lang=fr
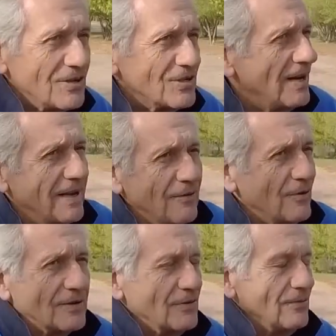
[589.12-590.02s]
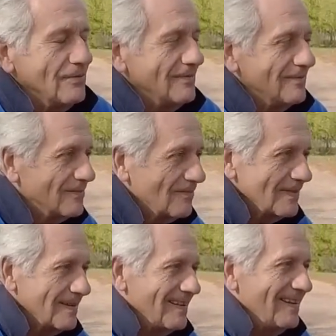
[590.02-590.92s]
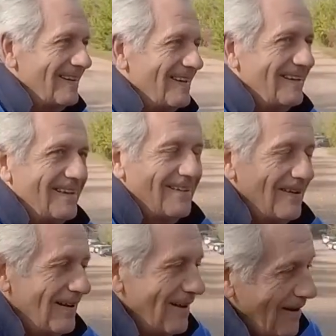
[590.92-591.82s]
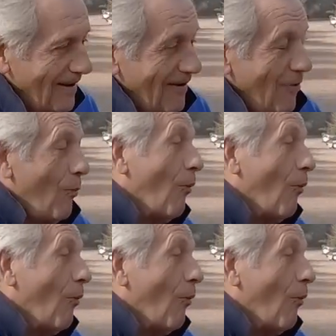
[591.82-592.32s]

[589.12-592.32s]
déjà les réflexions. Mais non, pas du tout. Tu es un séducteur, Alain. C'est...